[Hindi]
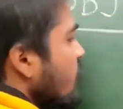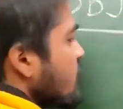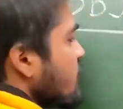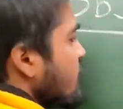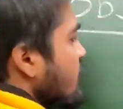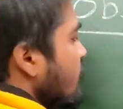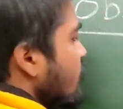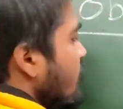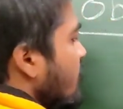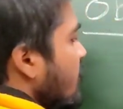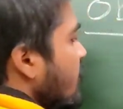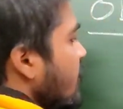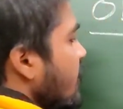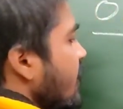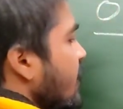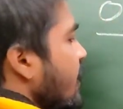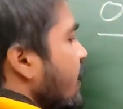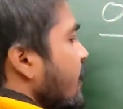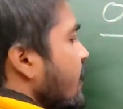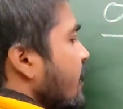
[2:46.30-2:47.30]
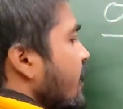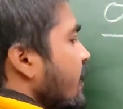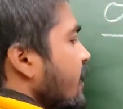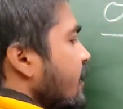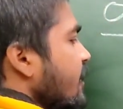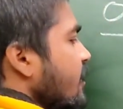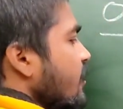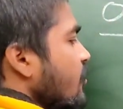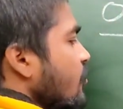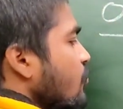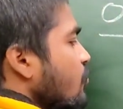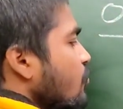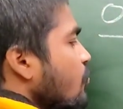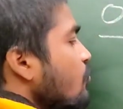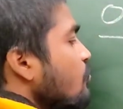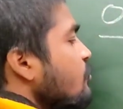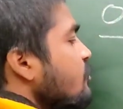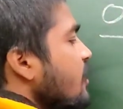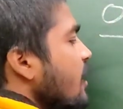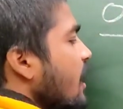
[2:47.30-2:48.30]
पाँच नंबरिया रहेगा कहेंगे ठीक है ना
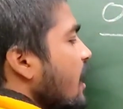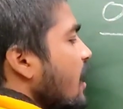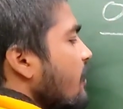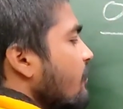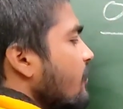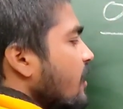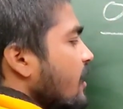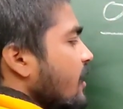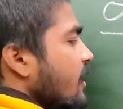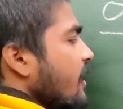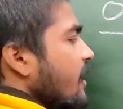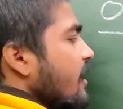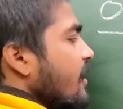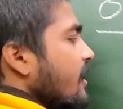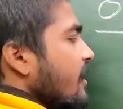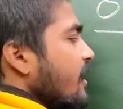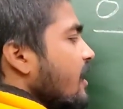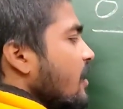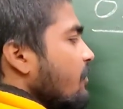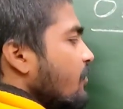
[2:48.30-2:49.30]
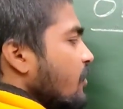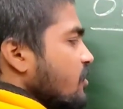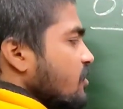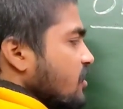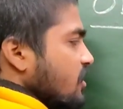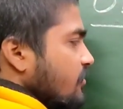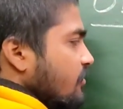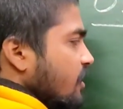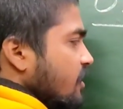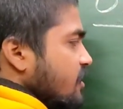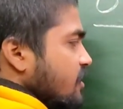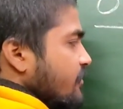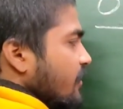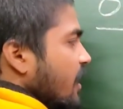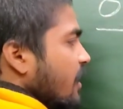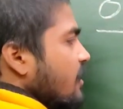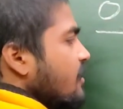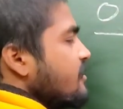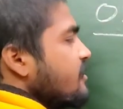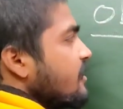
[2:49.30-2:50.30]
कुछ आपका क्या रहेगा पश्च नंबर
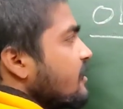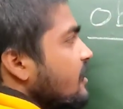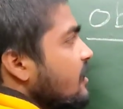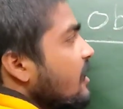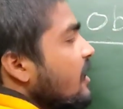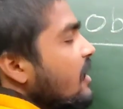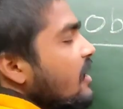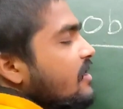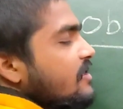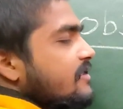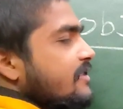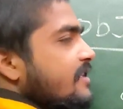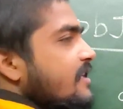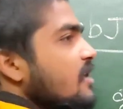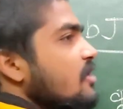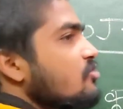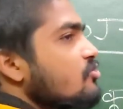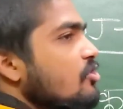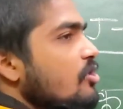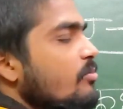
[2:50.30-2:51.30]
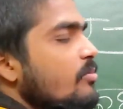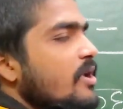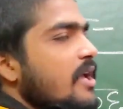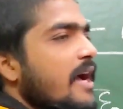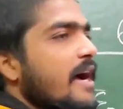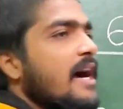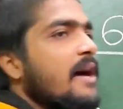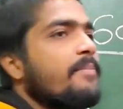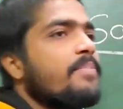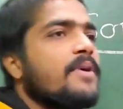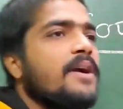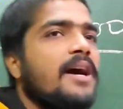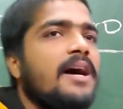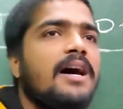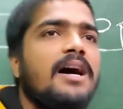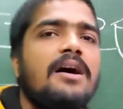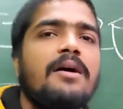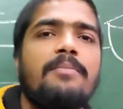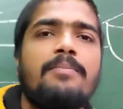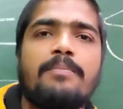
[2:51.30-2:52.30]
मान लीजिए कि 600 में आपका
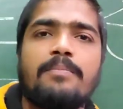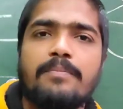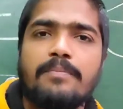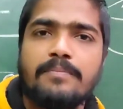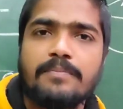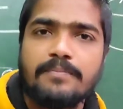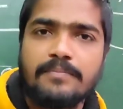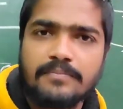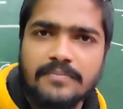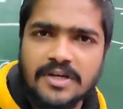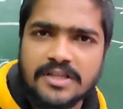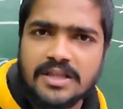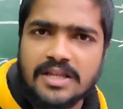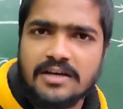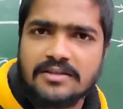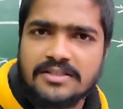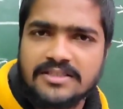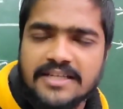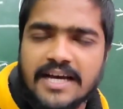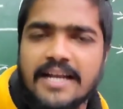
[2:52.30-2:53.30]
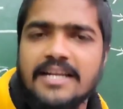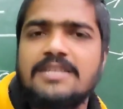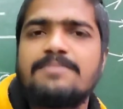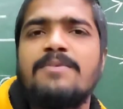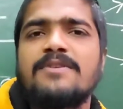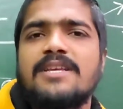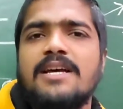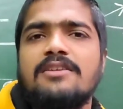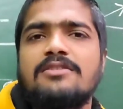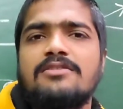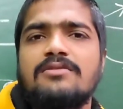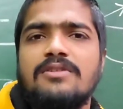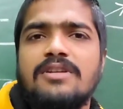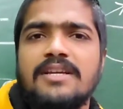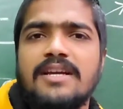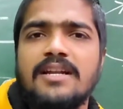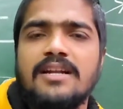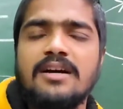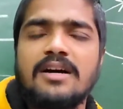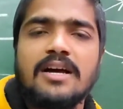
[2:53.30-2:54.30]
मतलब चालीस पचास को
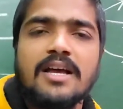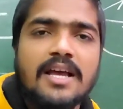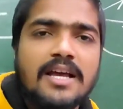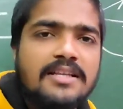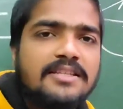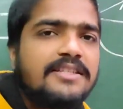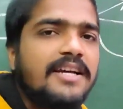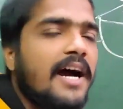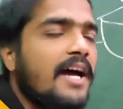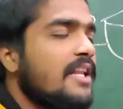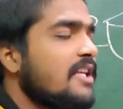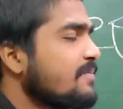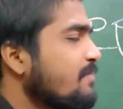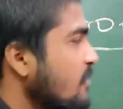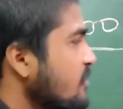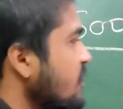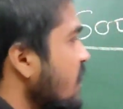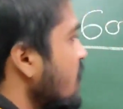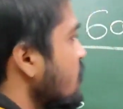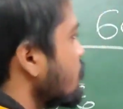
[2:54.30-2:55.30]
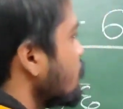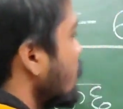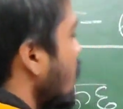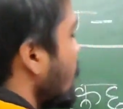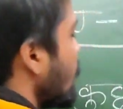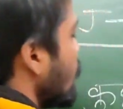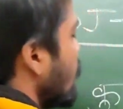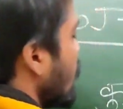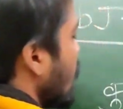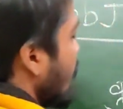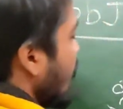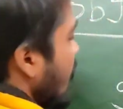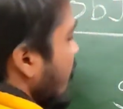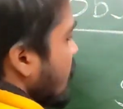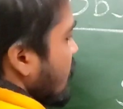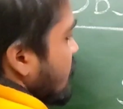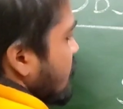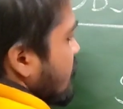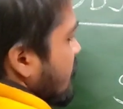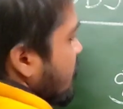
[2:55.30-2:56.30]
ठीक है ना चालीस पचास को आप लोग क्या
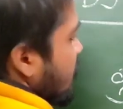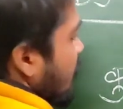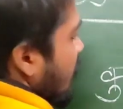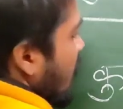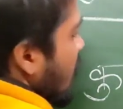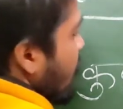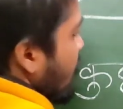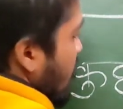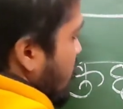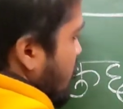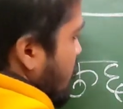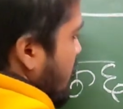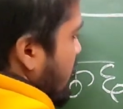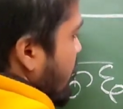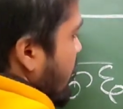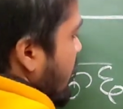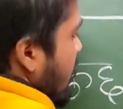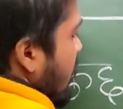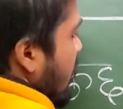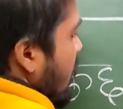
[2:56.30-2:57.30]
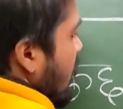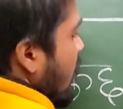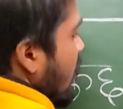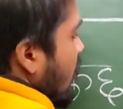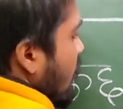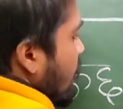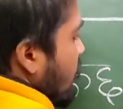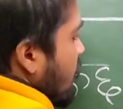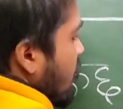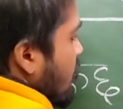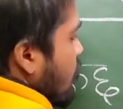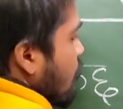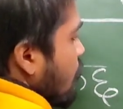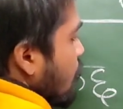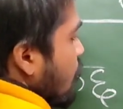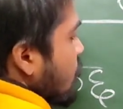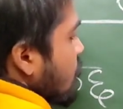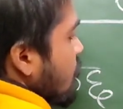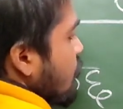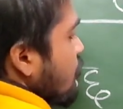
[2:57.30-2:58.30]
रह सकता है प्रश्न नंबर यह मतलब
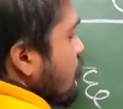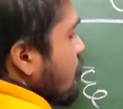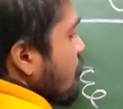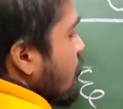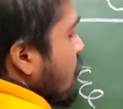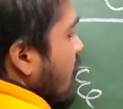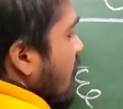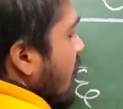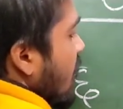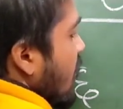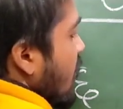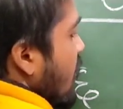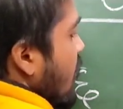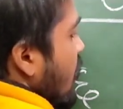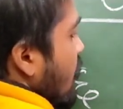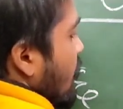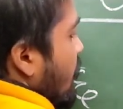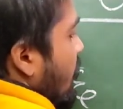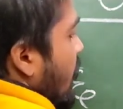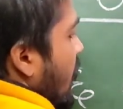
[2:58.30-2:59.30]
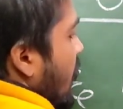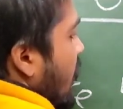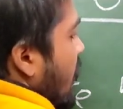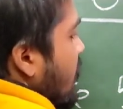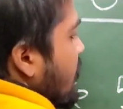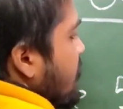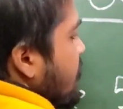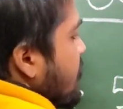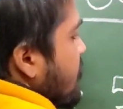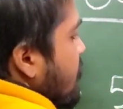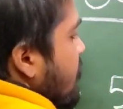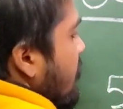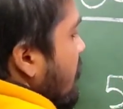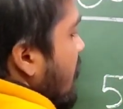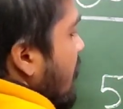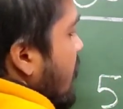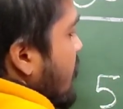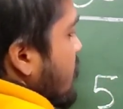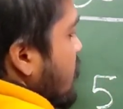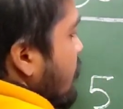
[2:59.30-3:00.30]
कुछ जो होगा पाँच
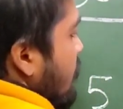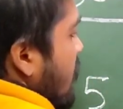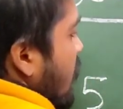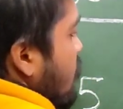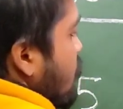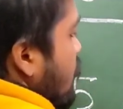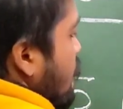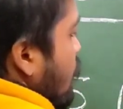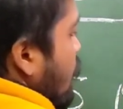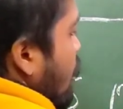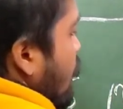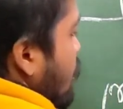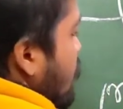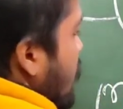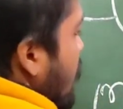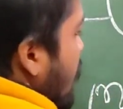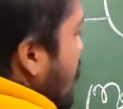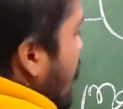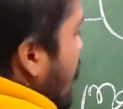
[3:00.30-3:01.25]
मार्क्स वाला जो क्वेश्चन